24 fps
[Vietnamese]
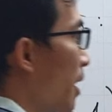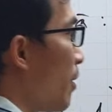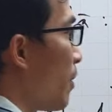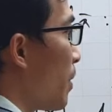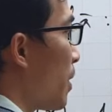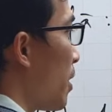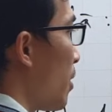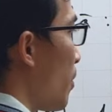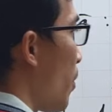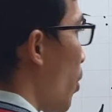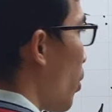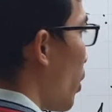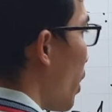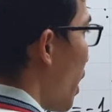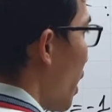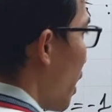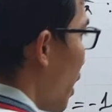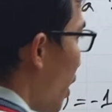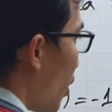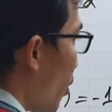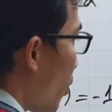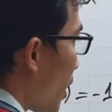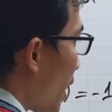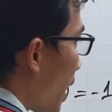Y bằng trừ một
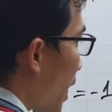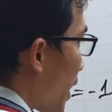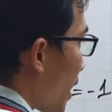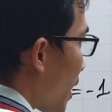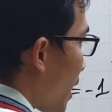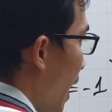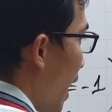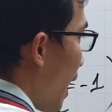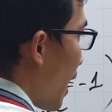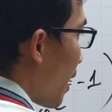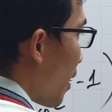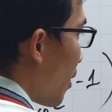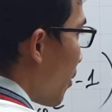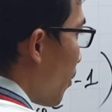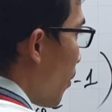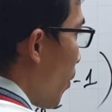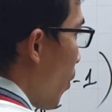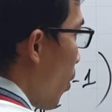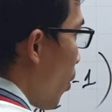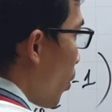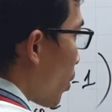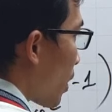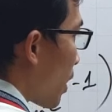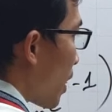Thế nó cắt tại
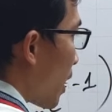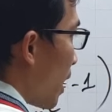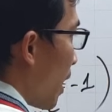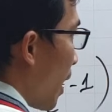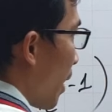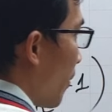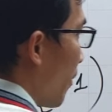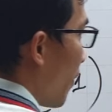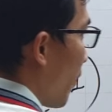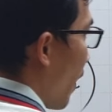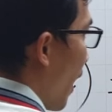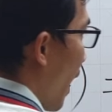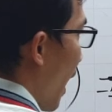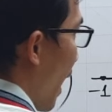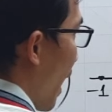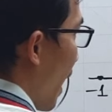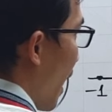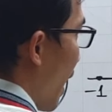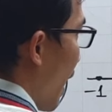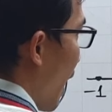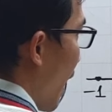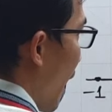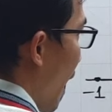một điểm và